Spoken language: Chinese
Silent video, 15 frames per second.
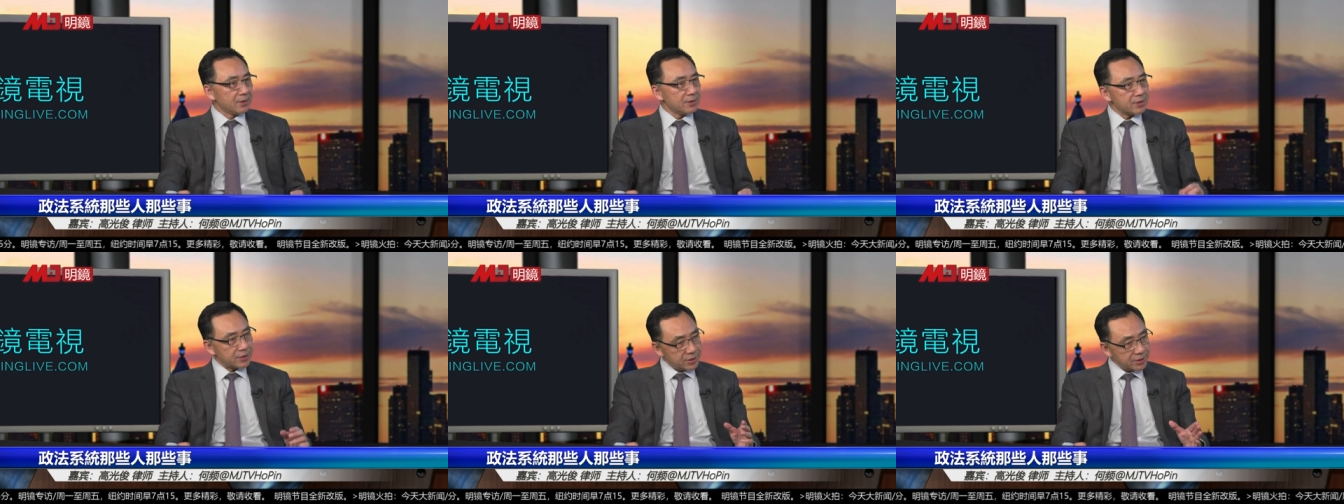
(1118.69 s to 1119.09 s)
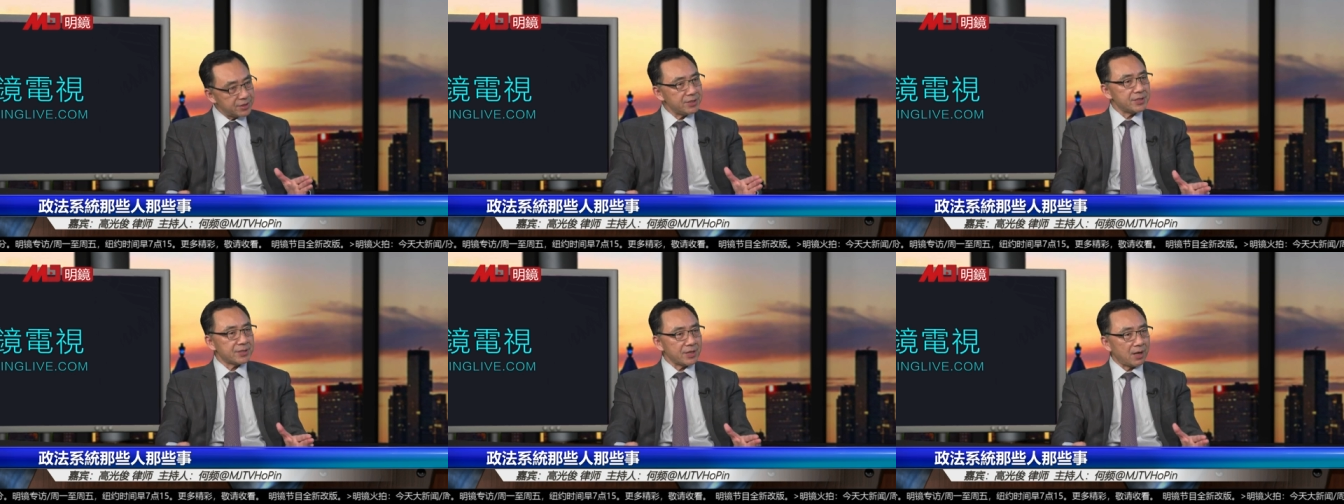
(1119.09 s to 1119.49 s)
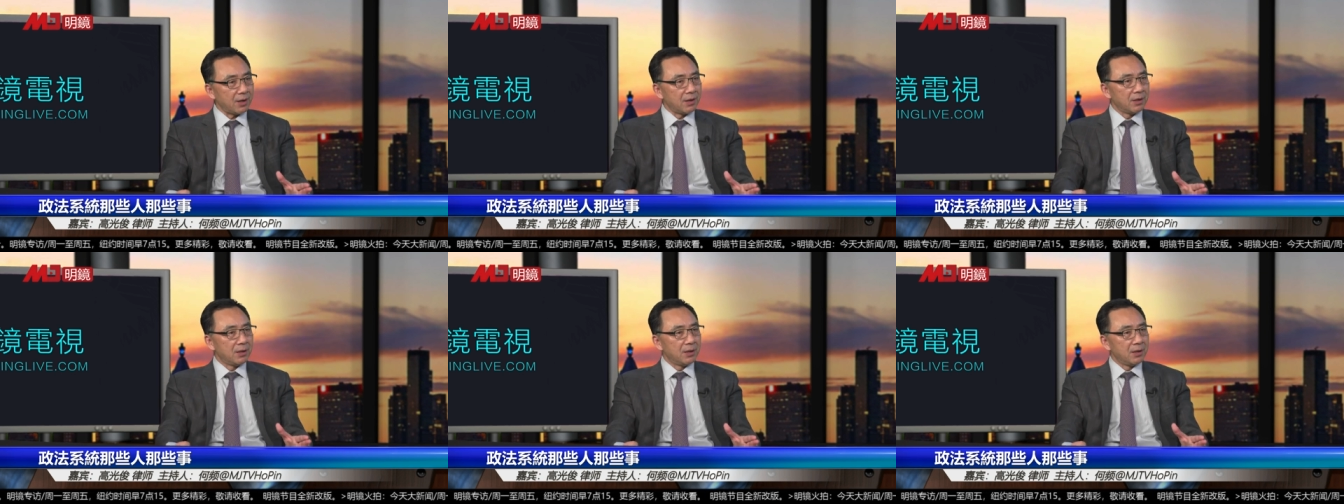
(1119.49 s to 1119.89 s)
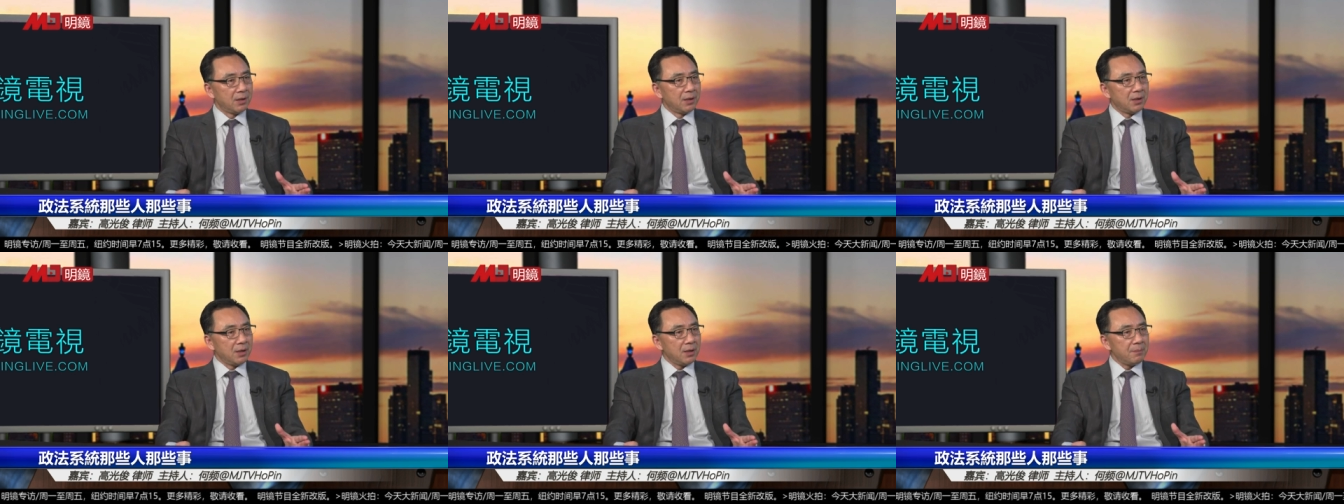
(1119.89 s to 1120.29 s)
实际上
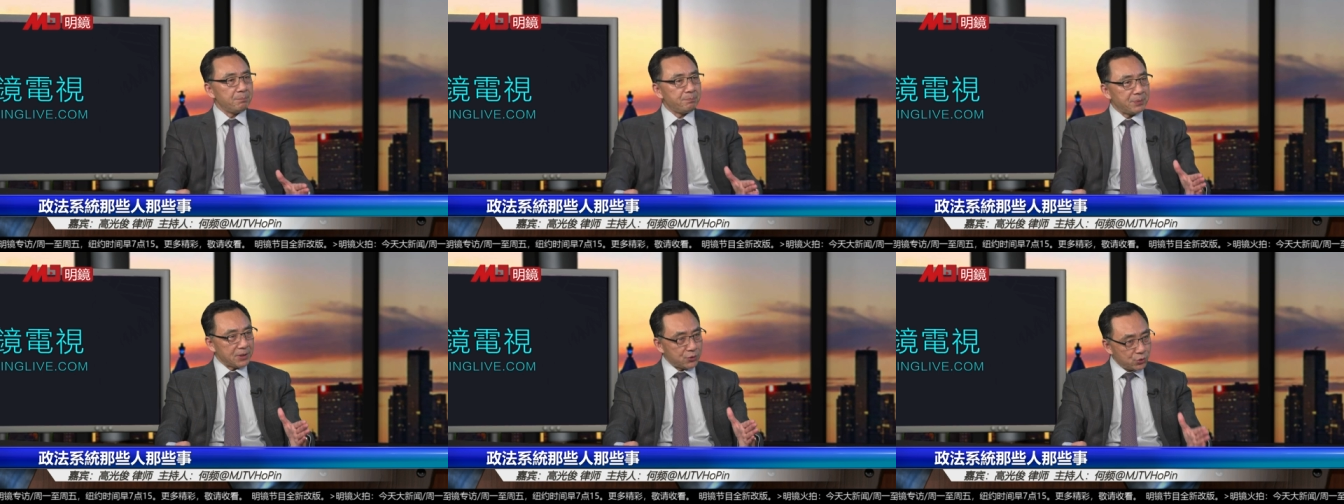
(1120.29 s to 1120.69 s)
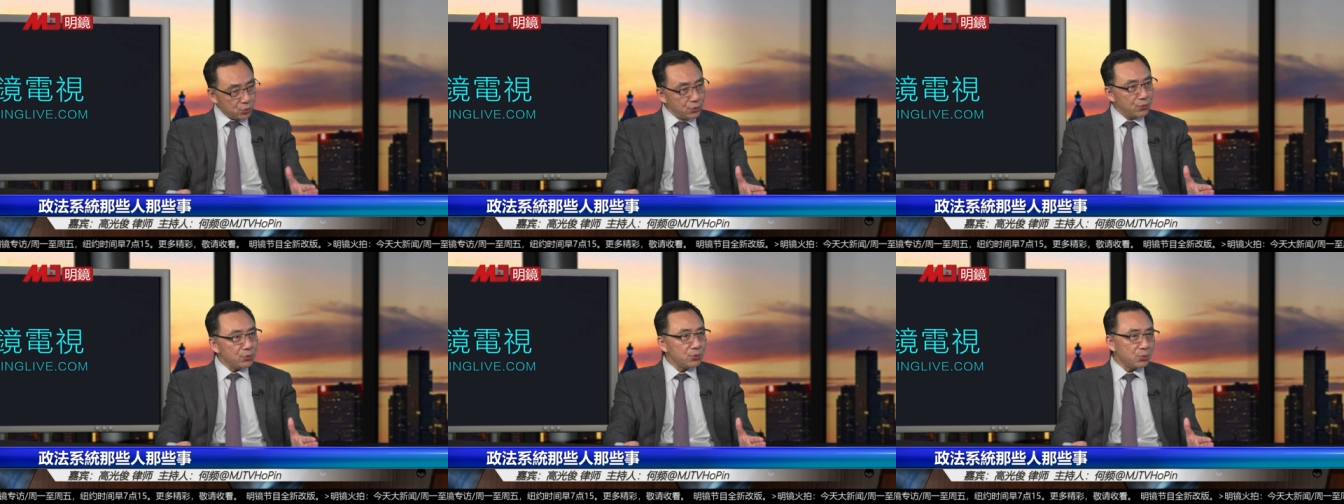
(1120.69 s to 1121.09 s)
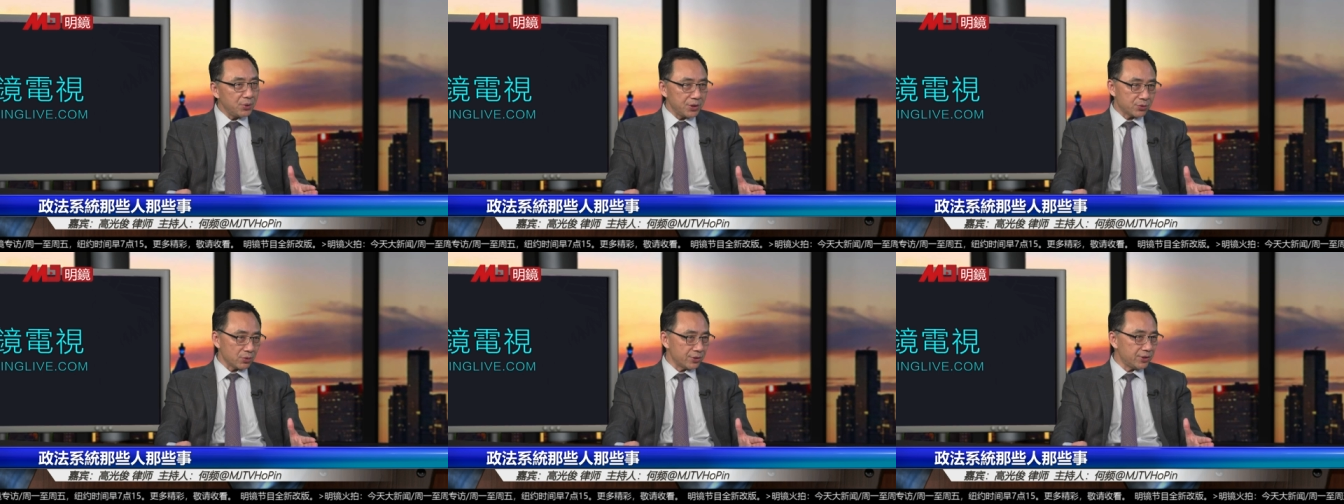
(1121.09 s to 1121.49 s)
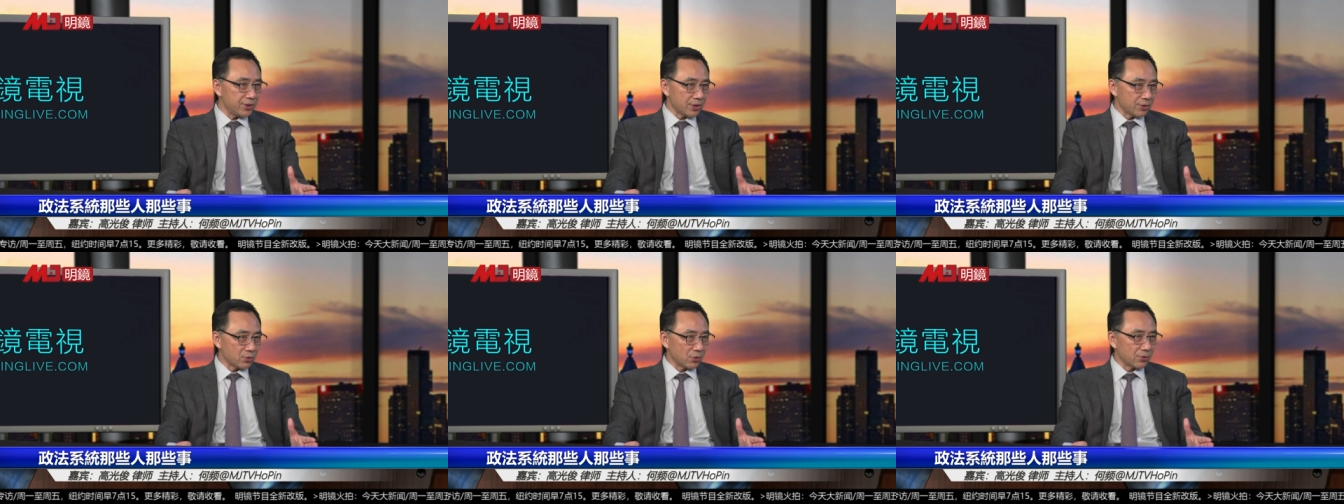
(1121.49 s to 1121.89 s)
比军队所起
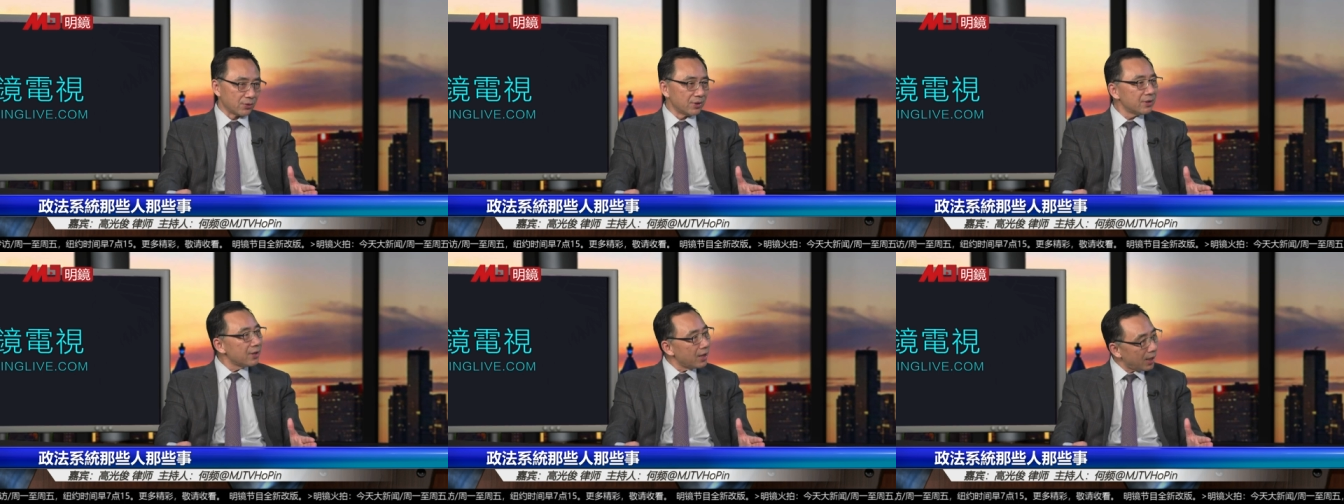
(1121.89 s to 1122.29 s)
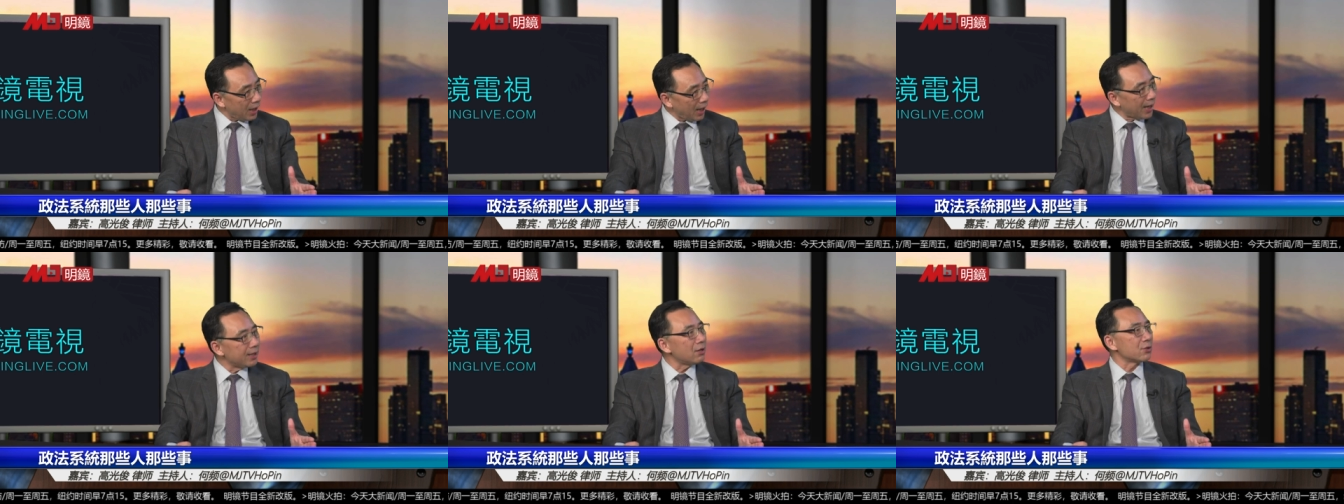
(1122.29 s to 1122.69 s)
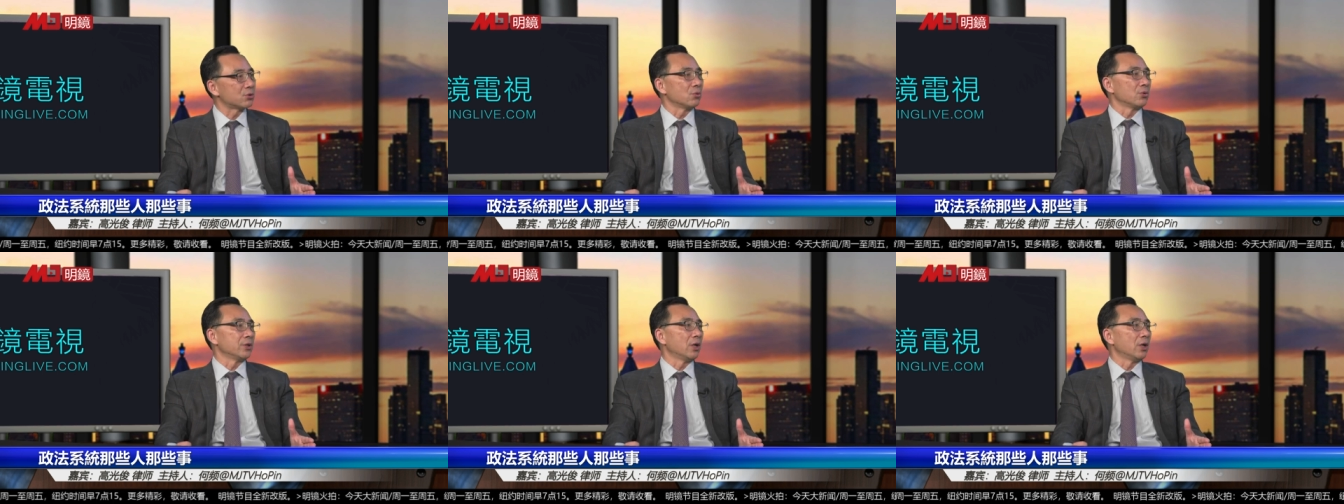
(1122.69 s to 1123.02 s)
的作用还要重要。